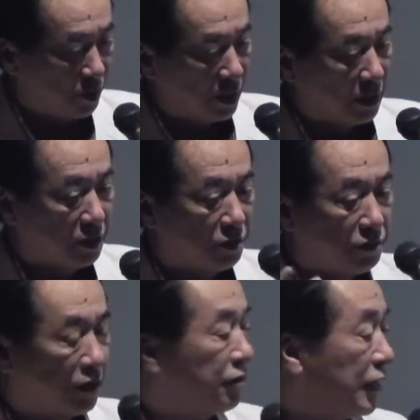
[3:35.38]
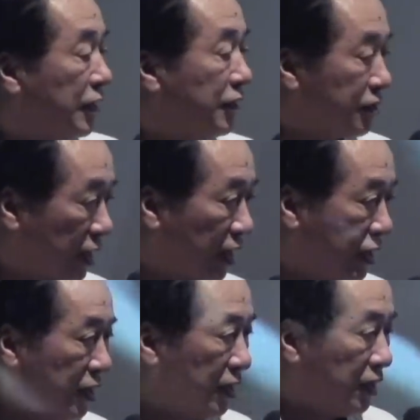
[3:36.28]
門家や東電の方ですから
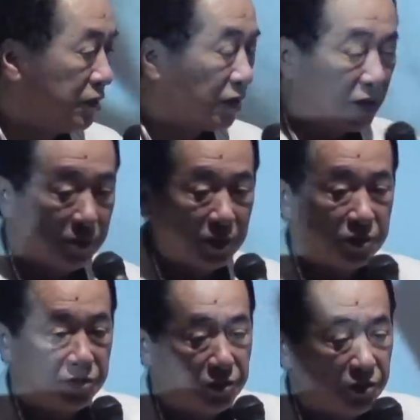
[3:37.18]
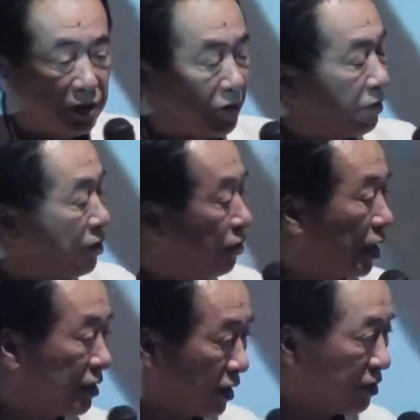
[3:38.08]
それ原発についての意見はいろい
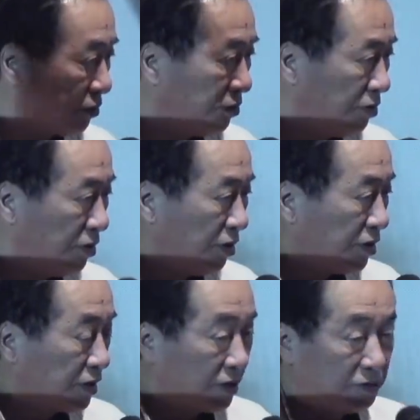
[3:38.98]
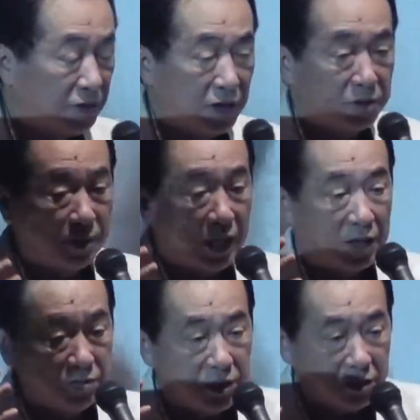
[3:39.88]
ろあったでしょうしかし少なくとも
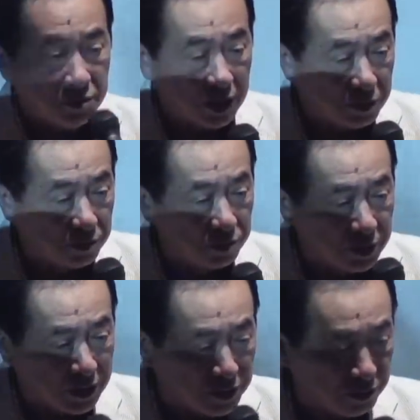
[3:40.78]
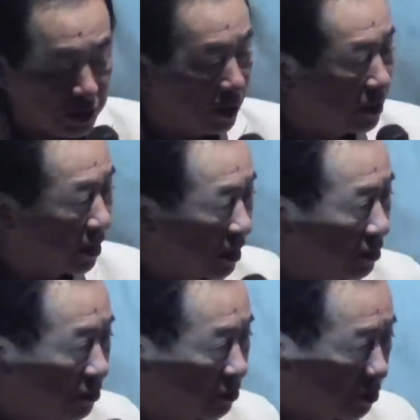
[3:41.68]
あの事故がどんな事故であったか
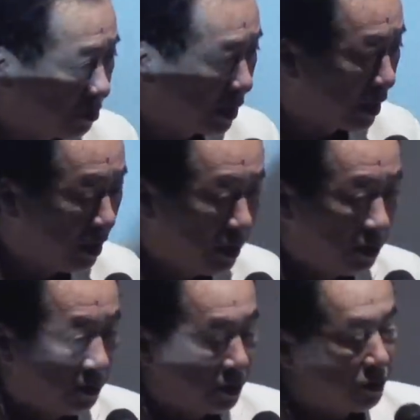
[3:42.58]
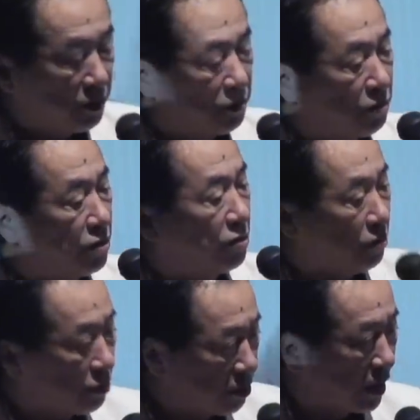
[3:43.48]
という言葉は私はこの
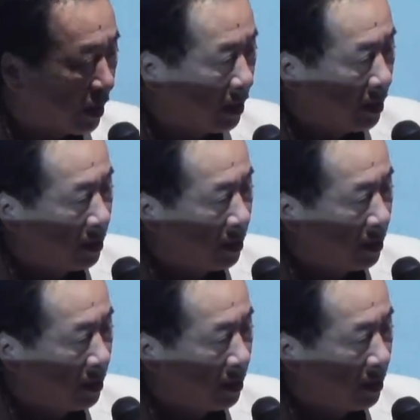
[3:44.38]
一言が